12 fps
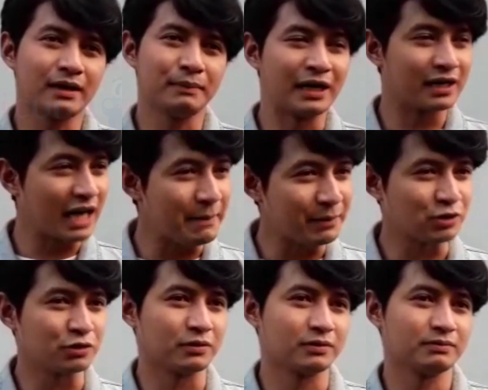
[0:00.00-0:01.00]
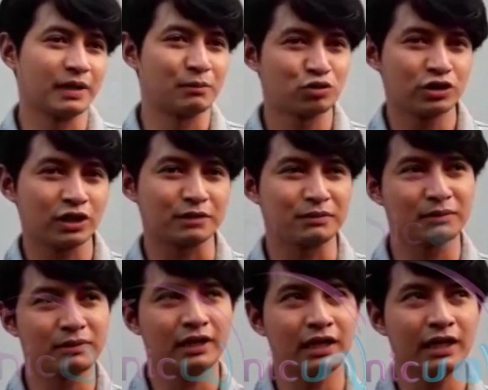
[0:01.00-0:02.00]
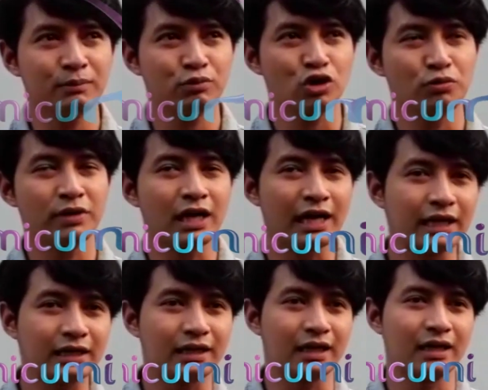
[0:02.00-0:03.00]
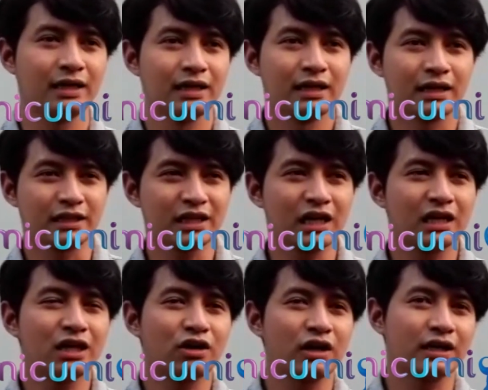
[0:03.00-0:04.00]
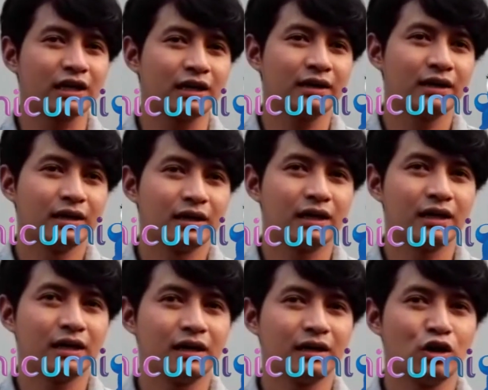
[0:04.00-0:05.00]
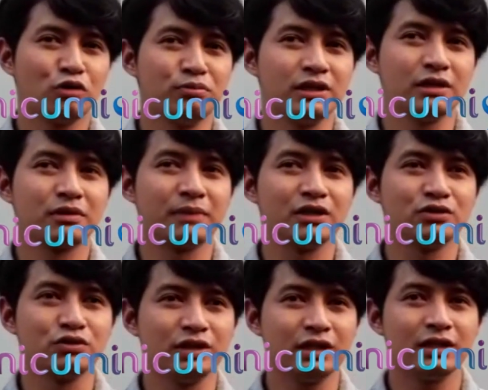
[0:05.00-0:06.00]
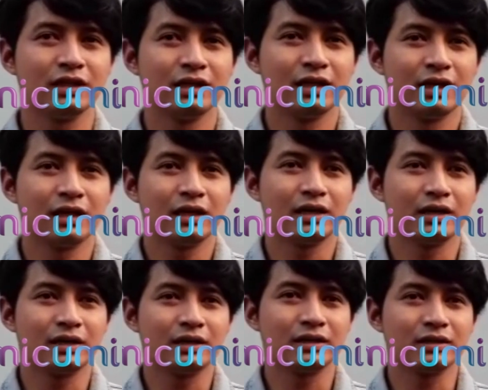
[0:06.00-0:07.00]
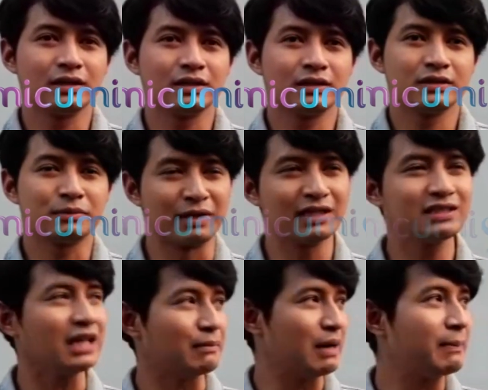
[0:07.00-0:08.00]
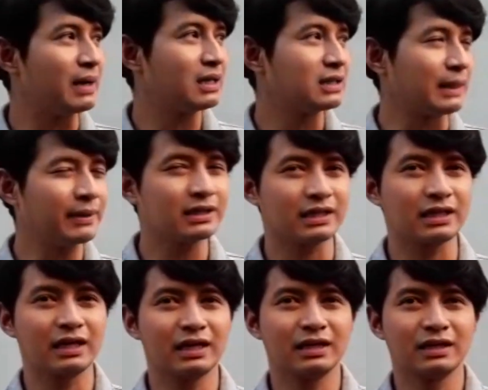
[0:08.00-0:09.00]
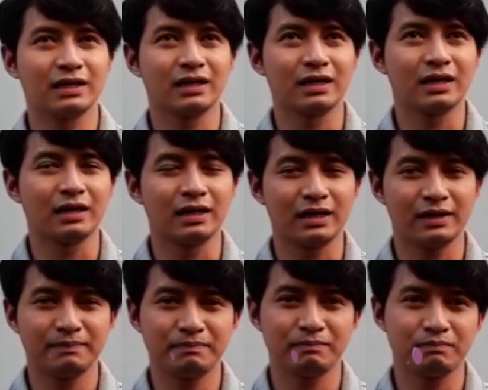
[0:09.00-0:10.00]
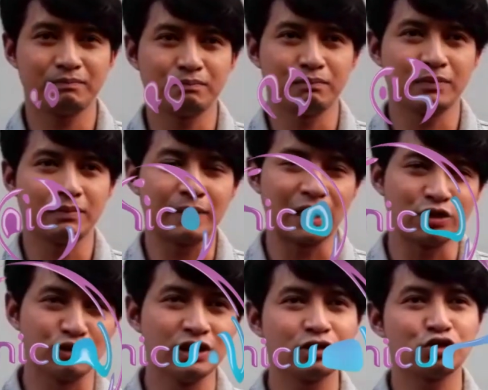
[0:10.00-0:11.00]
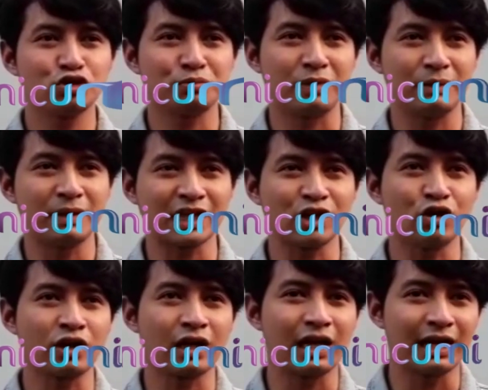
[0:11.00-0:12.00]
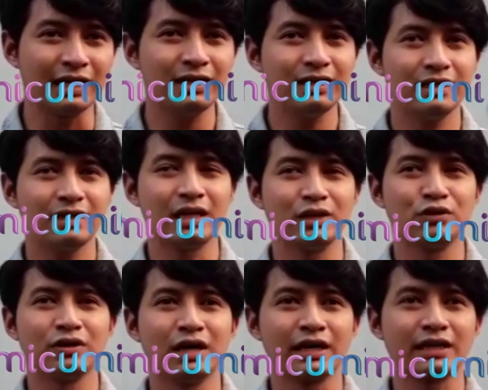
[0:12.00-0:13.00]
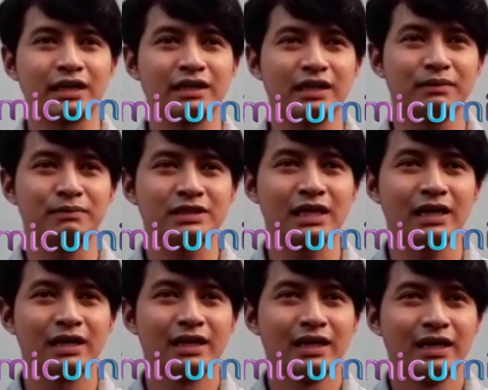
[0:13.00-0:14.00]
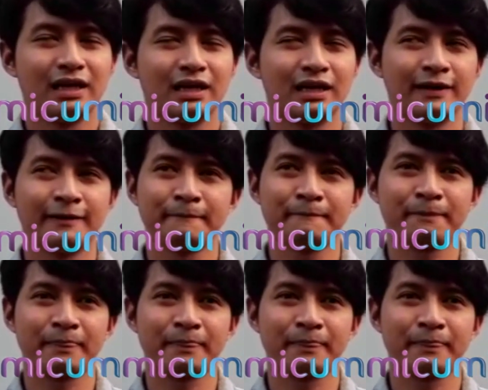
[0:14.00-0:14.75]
main drum gitu main musik teman-teman lain punya hobi yang lain nah ketika ada orang yang uh, hobinya bermain judi sebenarnya sih nggak apa-apa tapi ketika uh, main judi terus melibatkan orang lain dan juga akhirnya bisa um,